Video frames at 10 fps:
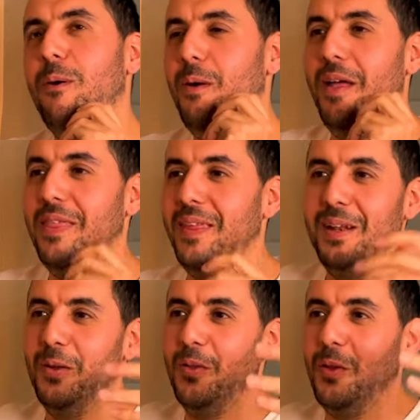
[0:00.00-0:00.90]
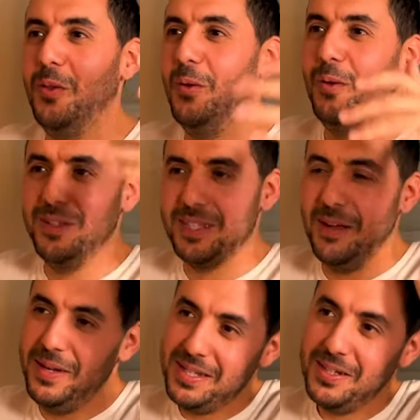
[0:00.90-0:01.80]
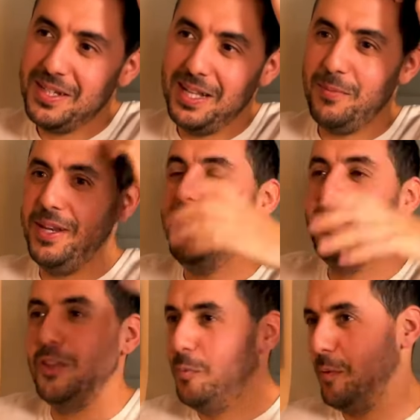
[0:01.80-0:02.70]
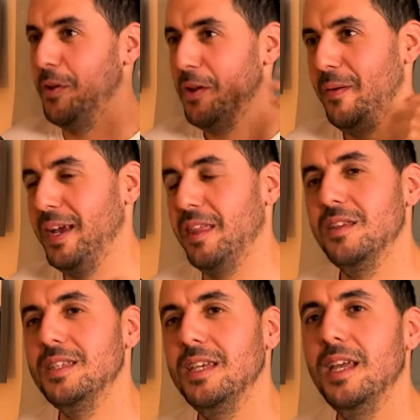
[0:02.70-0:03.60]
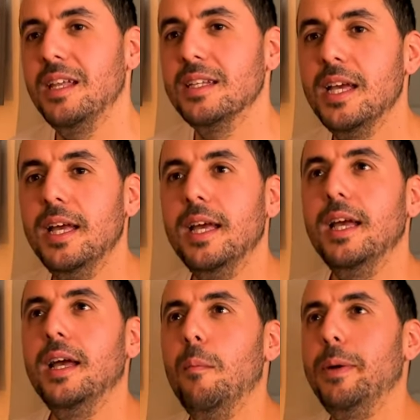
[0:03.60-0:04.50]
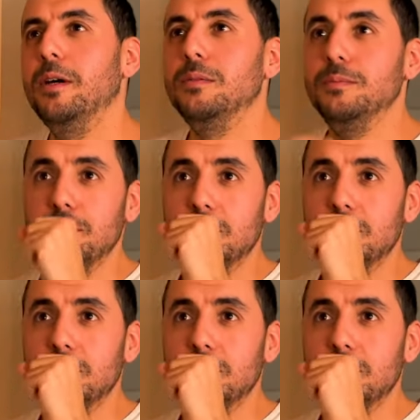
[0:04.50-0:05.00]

pues, hacerlo todo, ¿sabes? O sea, te podrías hacer tu propia navegación si quieres. Pero